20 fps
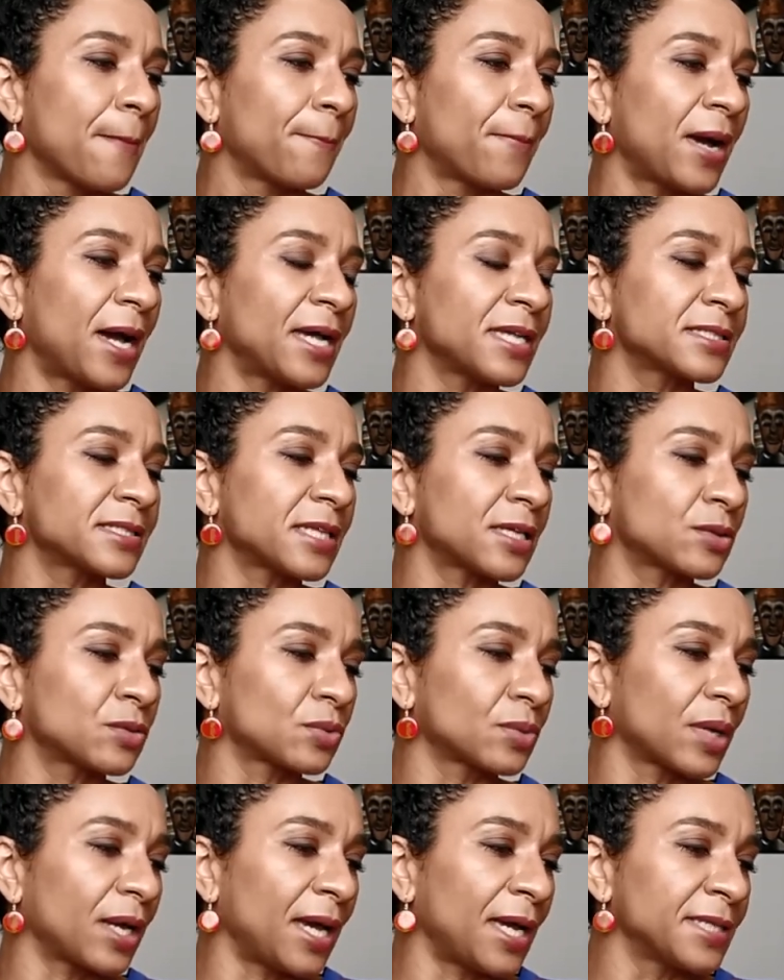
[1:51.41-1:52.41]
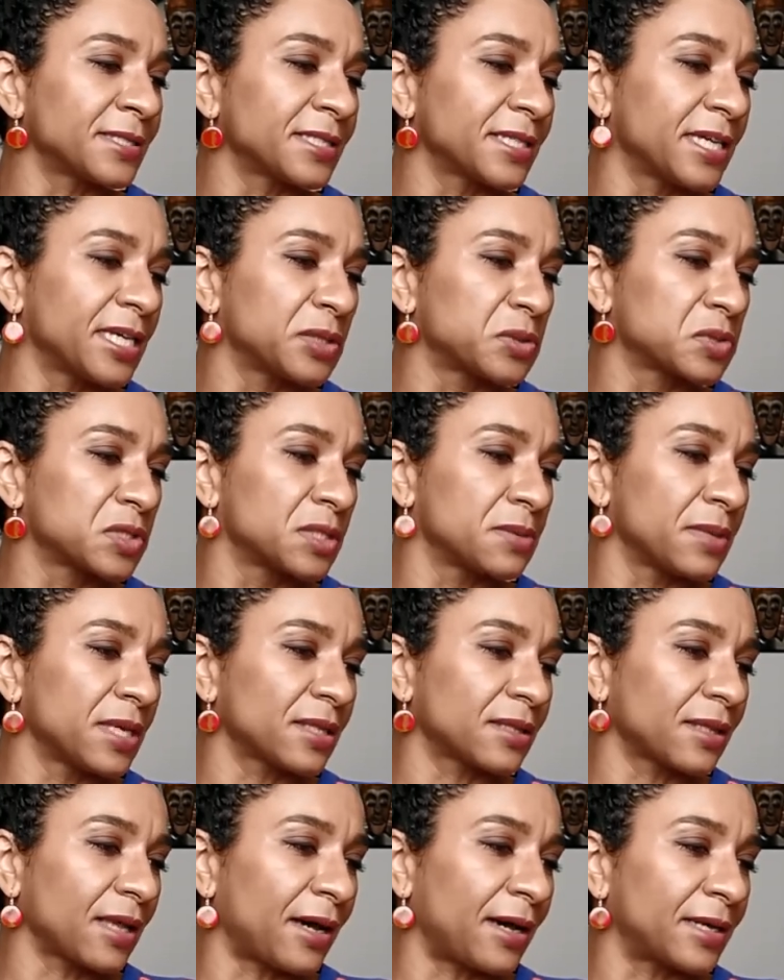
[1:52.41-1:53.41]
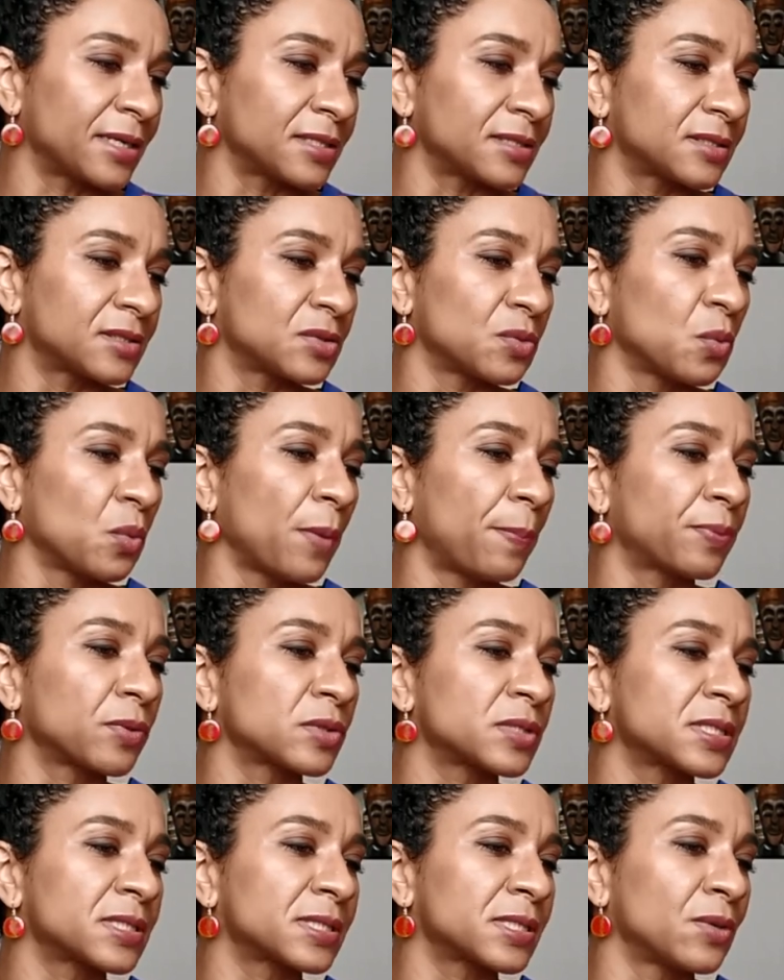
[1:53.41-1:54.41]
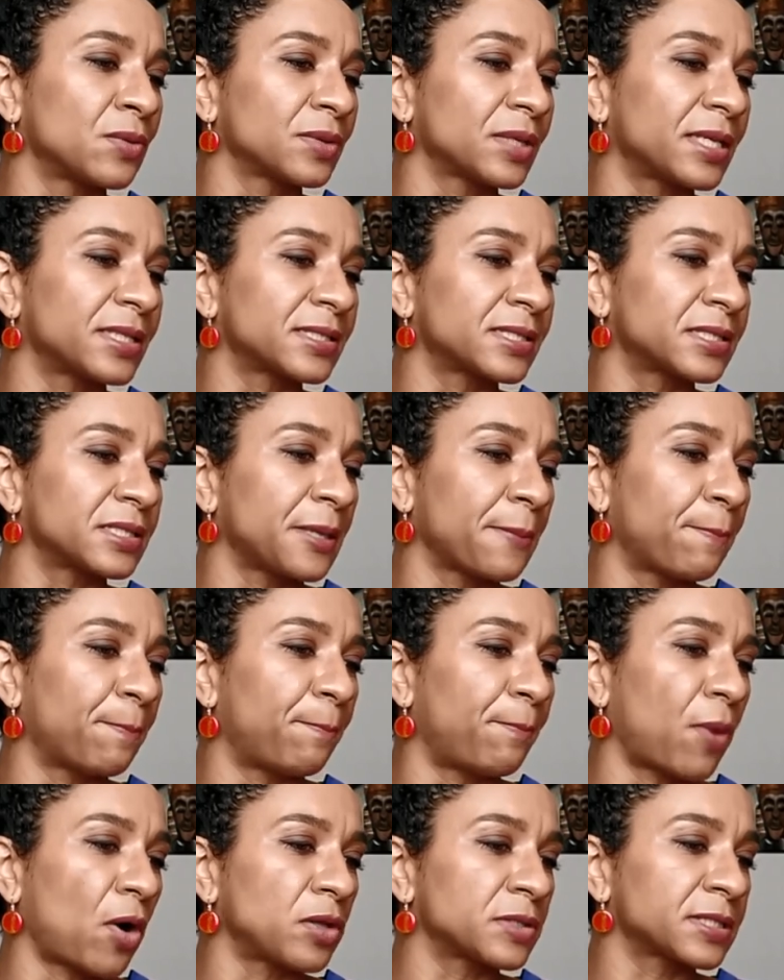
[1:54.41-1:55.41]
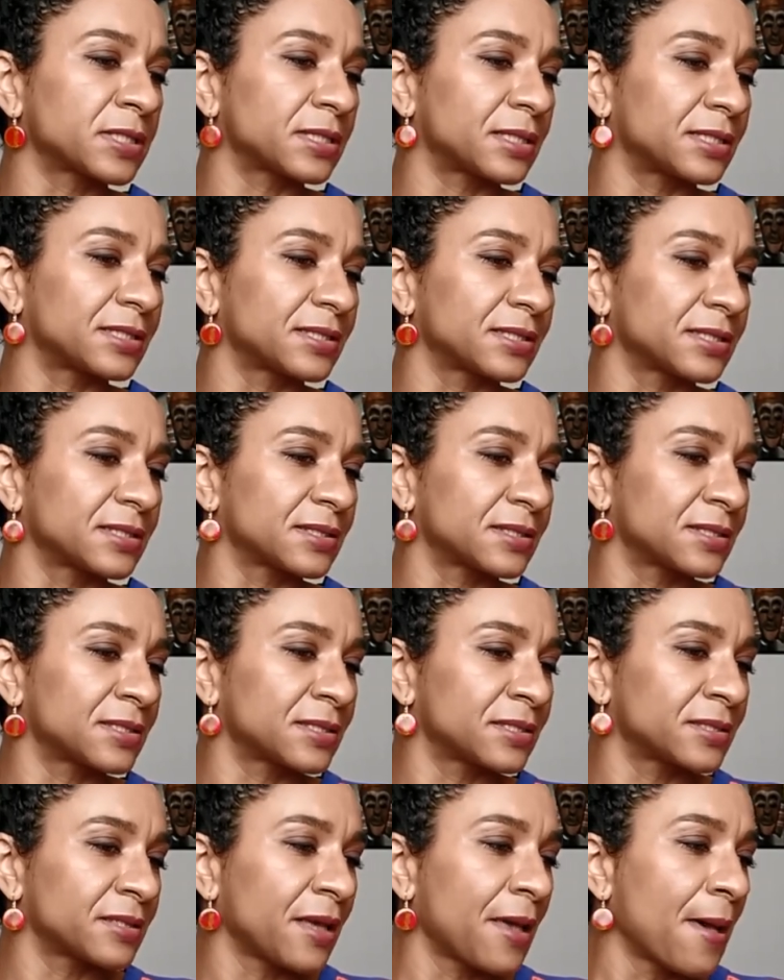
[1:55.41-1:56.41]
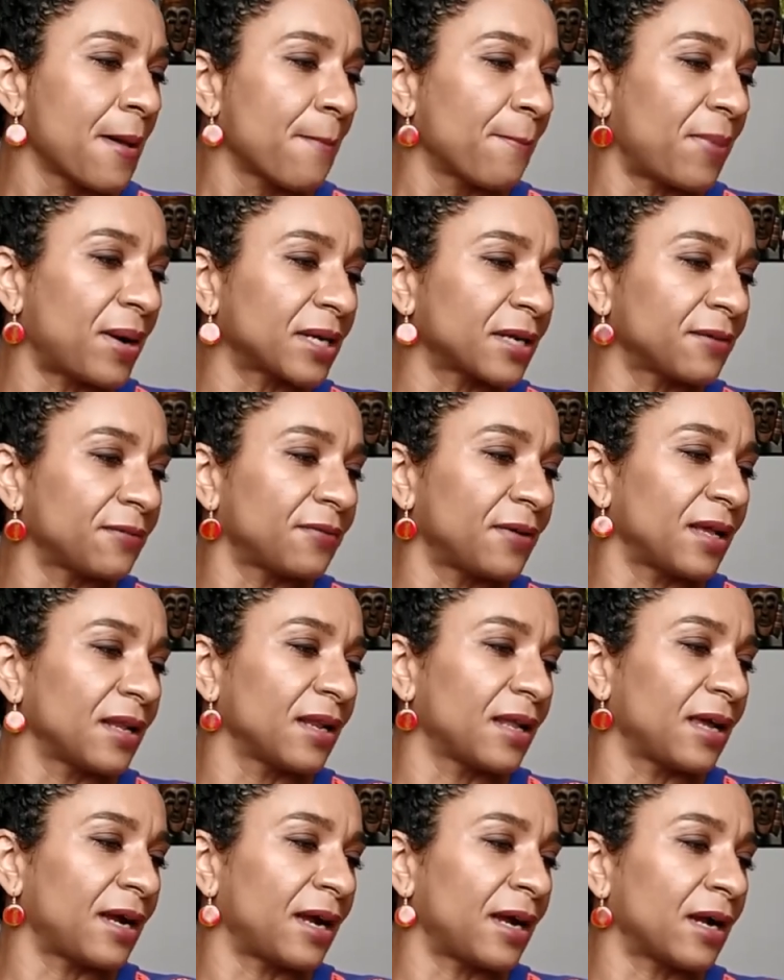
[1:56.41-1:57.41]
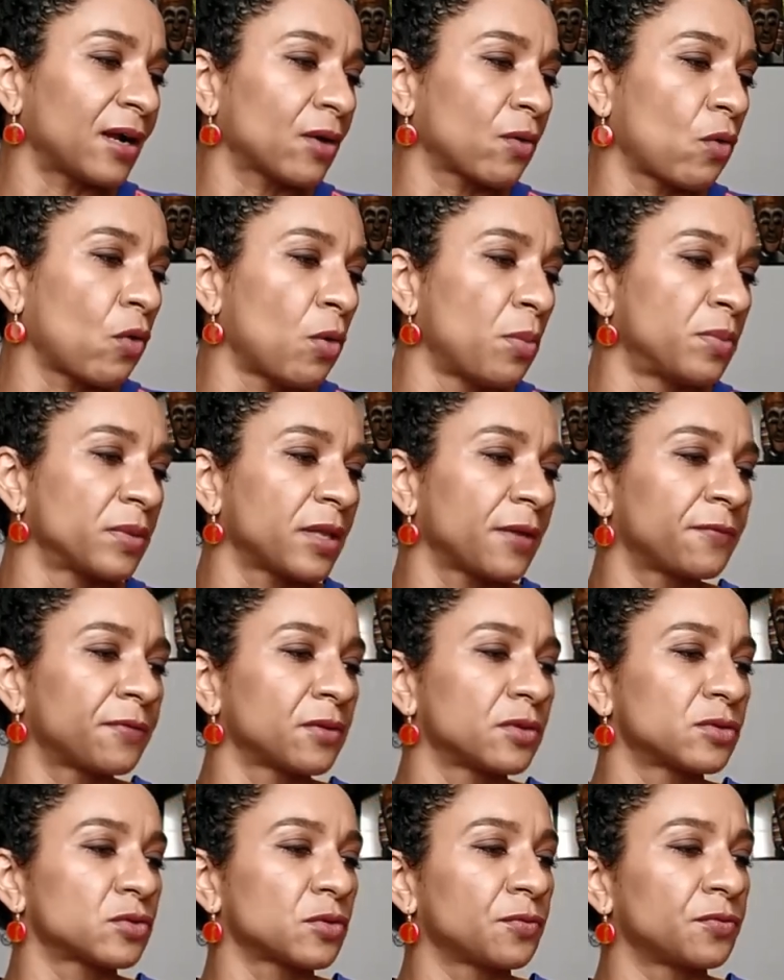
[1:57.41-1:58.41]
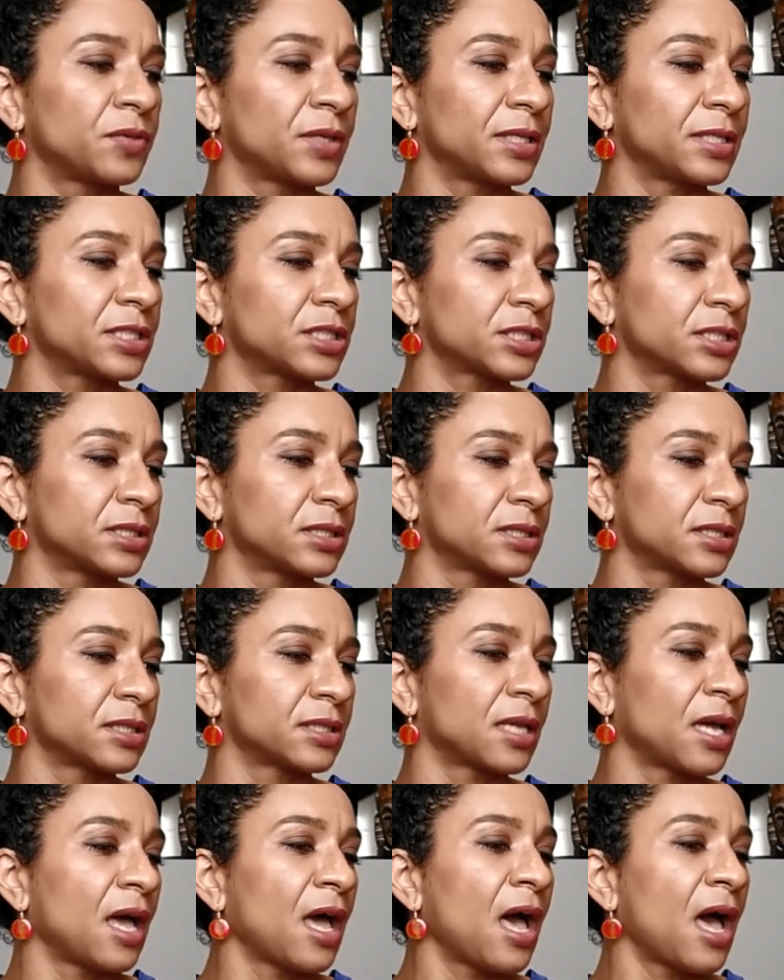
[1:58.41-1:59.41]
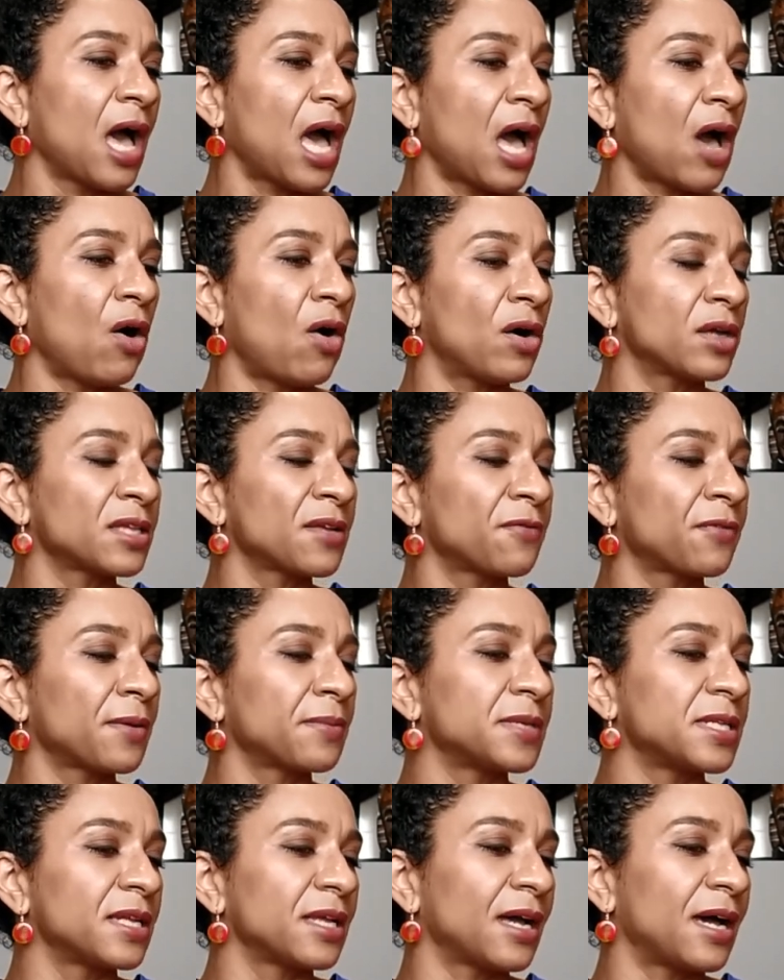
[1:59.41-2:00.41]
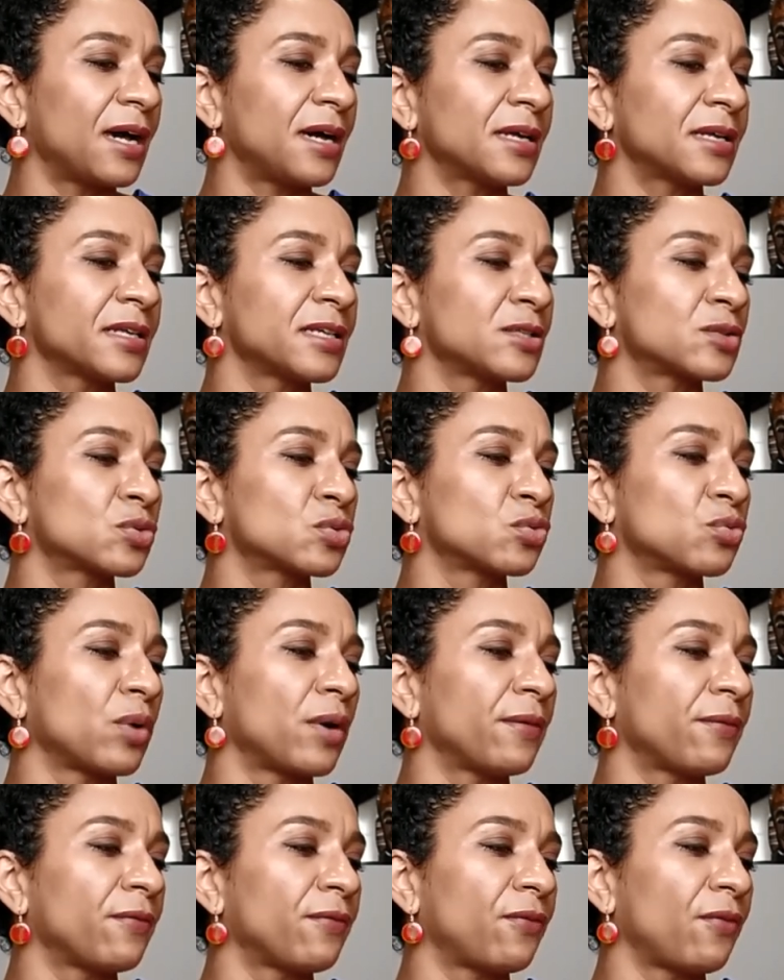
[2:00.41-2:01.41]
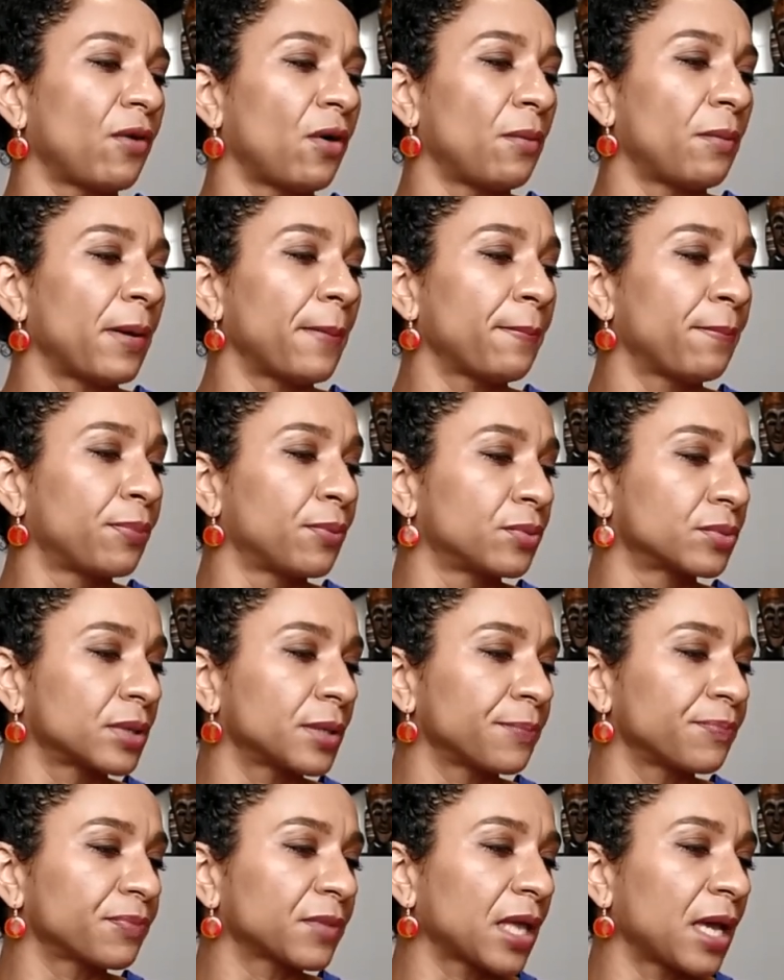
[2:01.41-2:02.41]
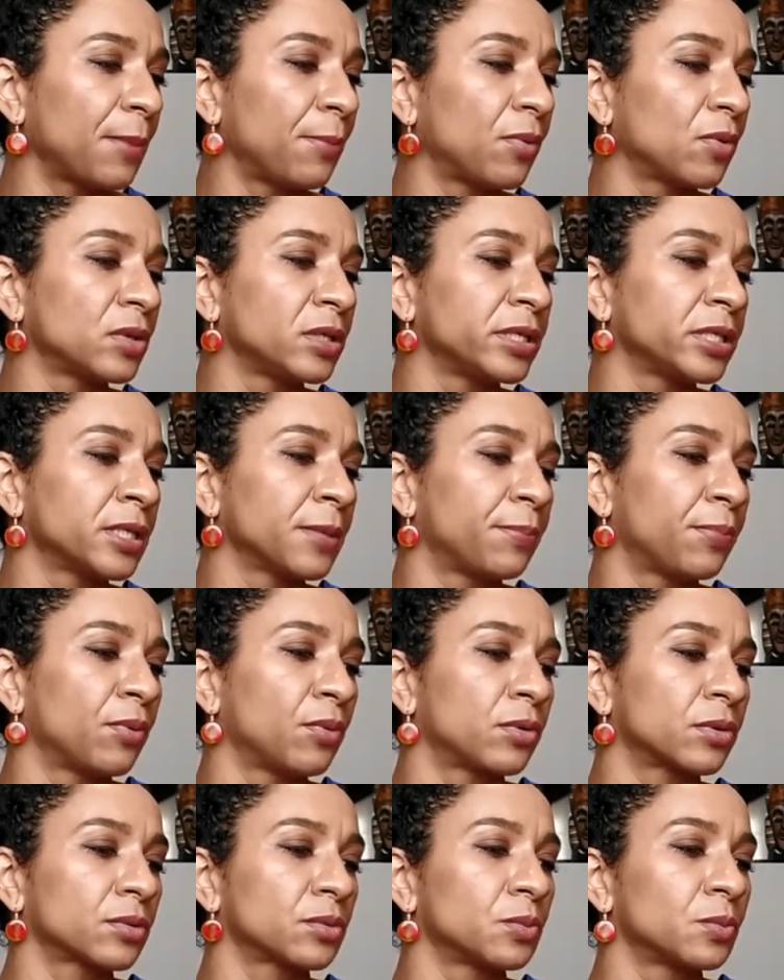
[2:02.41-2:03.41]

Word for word: mais naturais e rudimentares, uma procissão das hipóstases para falar como na filosofia alexandrina. A ordem familiar, em sua forma pura, é abolida por